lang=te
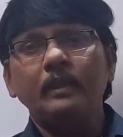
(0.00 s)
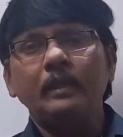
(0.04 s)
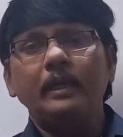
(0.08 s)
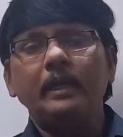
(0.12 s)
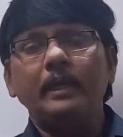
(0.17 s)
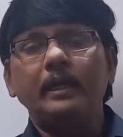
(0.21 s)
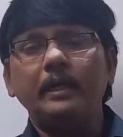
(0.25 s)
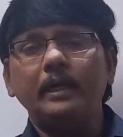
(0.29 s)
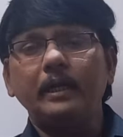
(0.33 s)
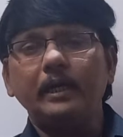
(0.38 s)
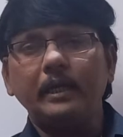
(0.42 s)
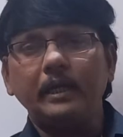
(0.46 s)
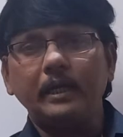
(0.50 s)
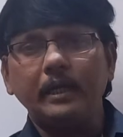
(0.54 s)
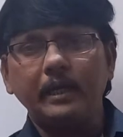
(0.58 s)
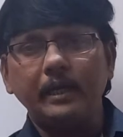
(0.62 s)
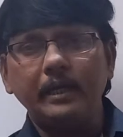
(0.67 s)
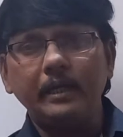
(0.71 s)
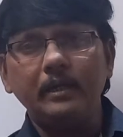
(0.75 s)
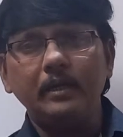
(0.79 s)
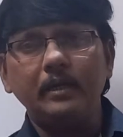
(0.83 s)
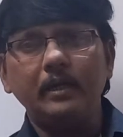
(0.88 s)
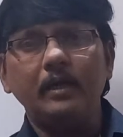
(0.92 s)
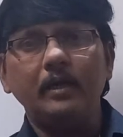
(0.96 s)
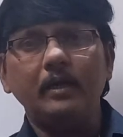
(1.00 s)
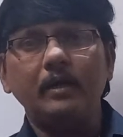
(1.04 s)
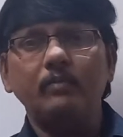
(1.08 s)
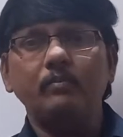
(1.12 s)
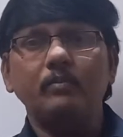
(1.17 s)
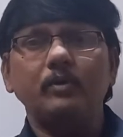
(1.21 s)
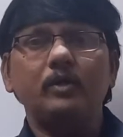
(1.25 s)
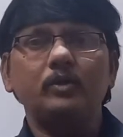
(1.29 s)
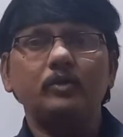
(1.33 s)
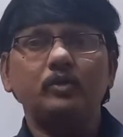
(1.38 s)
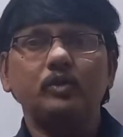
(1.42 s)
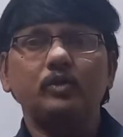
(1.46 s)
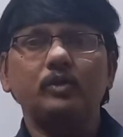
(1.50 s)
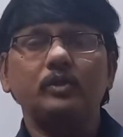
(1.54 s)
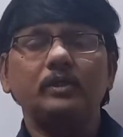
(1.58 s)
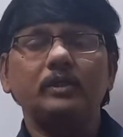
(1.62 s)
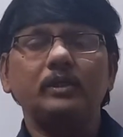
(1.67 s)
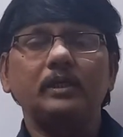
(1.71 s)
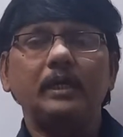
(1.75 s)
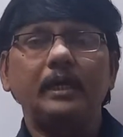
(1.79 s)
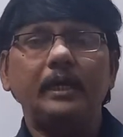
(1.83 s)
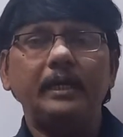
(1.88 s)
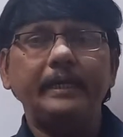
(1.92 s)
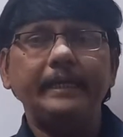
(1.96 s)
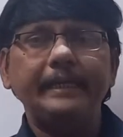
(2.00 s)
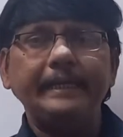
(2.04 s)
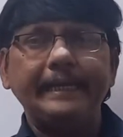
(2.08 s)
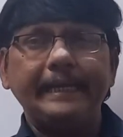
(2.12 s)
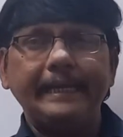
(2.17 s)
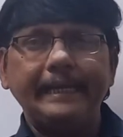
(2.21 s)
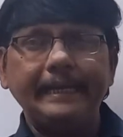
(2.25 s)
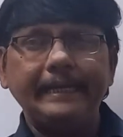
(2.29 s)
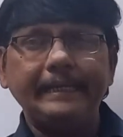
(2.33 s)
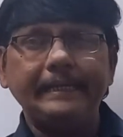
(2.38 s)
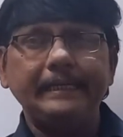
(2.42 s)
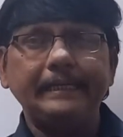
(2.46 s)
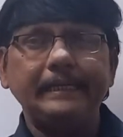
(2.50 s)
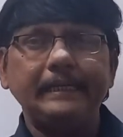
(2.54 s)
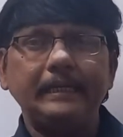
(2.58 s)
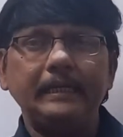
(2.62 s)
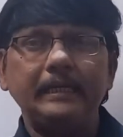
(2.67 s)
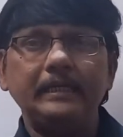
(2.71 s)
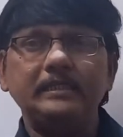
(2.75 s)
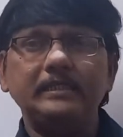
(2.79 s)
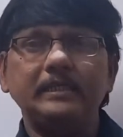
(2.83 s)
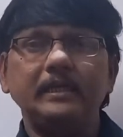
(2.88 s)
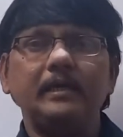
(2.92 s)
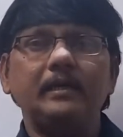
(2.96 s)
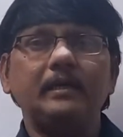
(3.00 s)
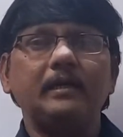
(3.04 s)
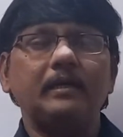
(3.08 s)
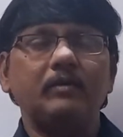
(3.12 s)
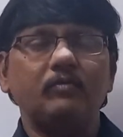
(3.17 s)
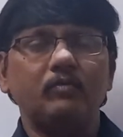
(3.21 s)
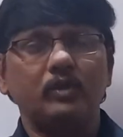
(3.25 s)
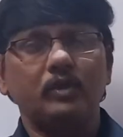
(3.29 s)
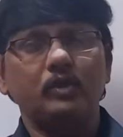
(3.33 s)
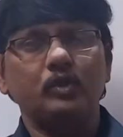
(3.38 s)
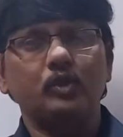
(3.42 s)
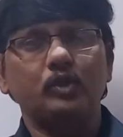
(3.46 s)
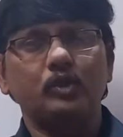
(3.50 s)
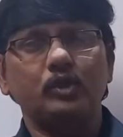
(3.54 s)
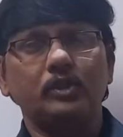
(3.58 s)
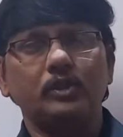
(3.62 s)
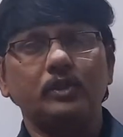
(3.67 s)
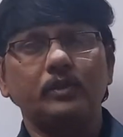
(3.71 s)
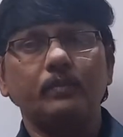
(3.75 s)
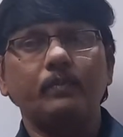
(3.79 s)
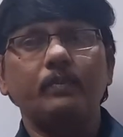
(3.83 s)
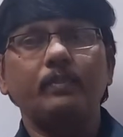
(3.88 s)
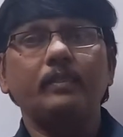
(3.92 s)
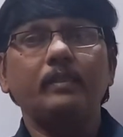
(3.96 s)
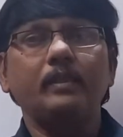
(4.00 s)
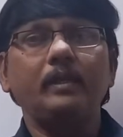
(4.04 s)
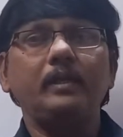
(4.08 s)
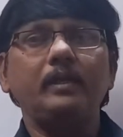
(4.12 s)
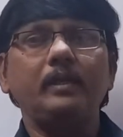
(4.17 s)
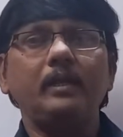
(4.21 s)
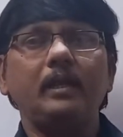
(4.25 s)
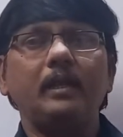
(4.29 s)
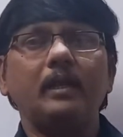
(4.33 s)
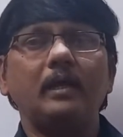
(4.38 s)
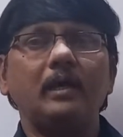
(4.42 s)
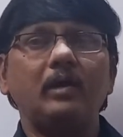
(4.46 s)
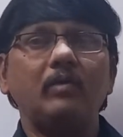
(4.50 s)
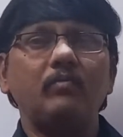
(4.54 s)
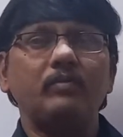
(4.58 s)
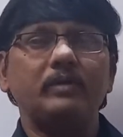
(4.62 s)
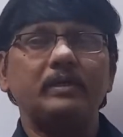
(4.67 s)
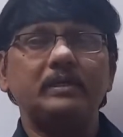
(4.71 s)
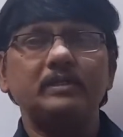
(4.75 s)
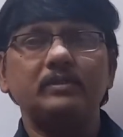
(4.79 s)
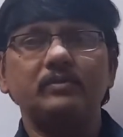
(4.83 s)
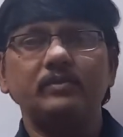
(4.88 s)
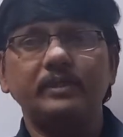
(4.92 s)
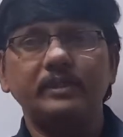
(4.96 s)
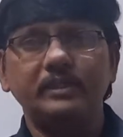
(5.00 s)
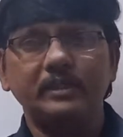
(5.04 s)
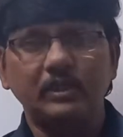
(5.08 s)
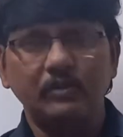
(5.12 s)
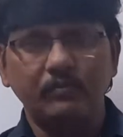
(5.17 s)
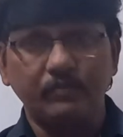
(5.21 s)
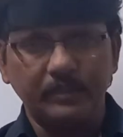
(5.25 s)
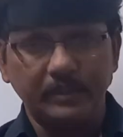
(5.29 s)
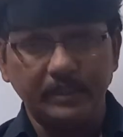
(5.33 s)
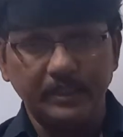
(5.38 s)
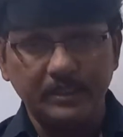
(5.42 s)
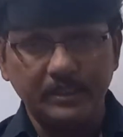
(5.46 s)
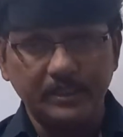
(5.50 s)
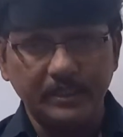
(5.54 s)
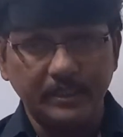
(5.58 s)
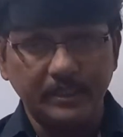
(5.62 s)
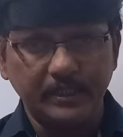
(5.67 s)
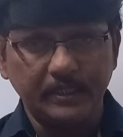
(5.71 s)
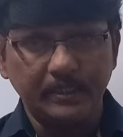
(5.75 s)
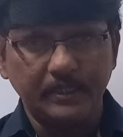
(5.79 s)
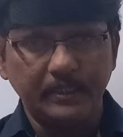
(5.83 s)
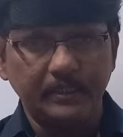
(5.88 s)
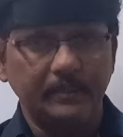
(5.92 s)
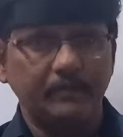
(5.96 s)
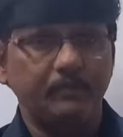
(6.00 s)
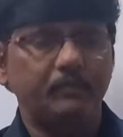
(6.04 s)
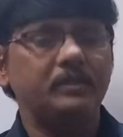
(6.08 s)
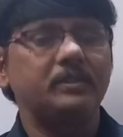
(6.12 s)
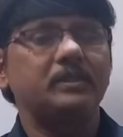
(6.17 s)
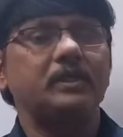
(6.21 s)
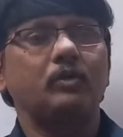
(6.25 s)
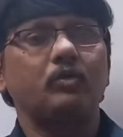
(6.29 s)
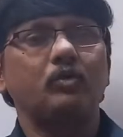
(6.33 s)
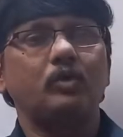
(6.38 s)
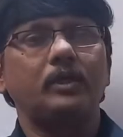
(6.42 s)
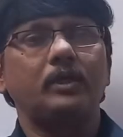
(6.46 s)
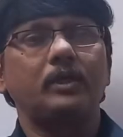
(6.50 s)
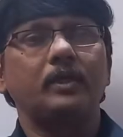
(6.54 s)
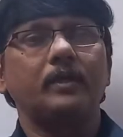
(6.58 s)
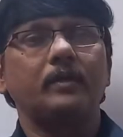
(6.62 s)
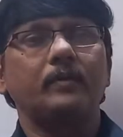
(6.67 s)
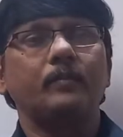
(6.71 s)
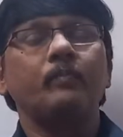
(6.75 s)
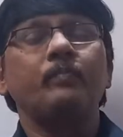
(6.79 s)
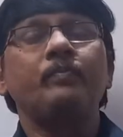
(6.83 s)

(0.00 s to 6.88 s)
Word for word: ఇక్కడ కరెంట్ లాగా మారుతుంది అంటే ఎలక్ట్రికల్ ఎనర్జీలా కన్వర్ట్ అవుతుంది దీన్నే లా ఆఫ్ కన్జర్వేషన్ ఆఫ్ ఎనర్జీ అని చెప్పేసి అనుకుంటారు